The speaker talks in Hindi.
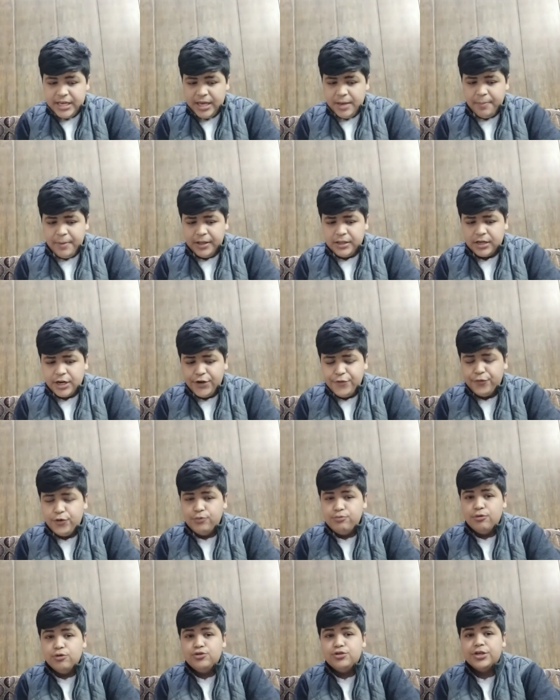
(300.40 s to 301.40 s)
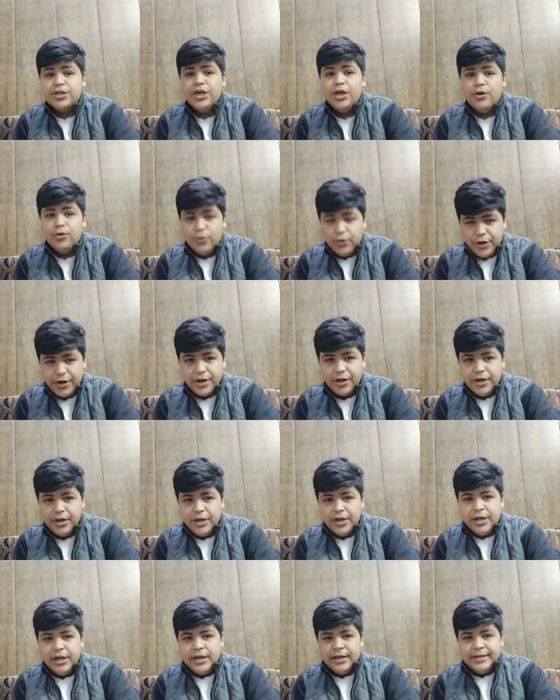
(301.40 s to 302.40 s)
ये बात कन्फर्म हो चुकी है और
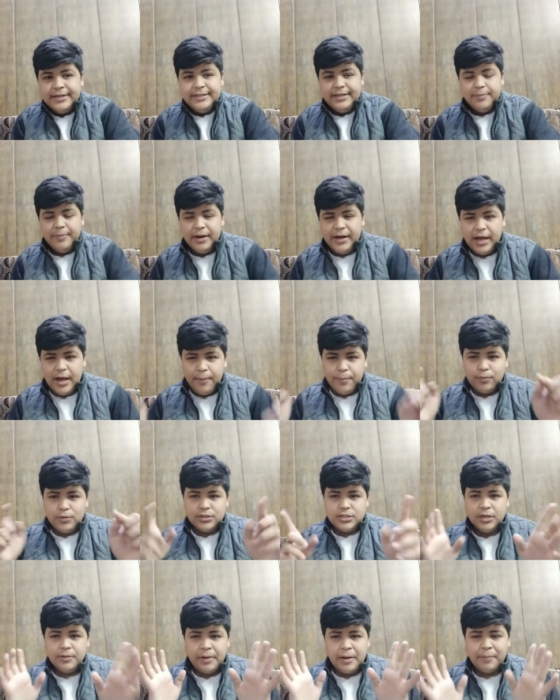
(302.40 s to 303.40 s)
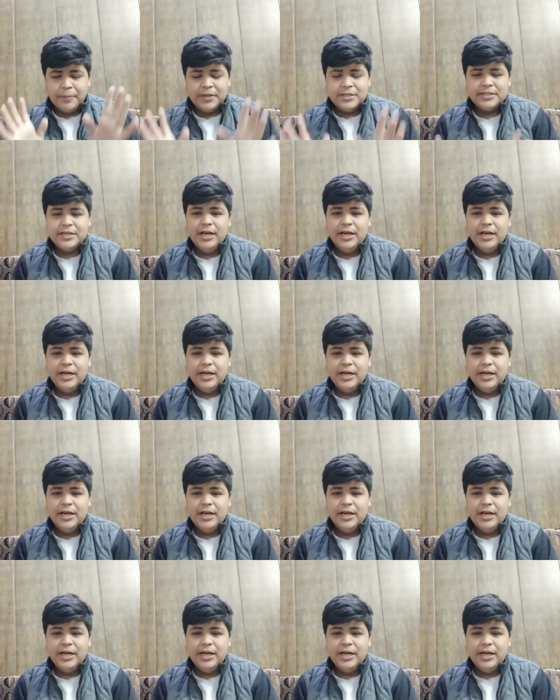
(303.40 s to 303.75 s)
ये मैंने आपको सब आपकी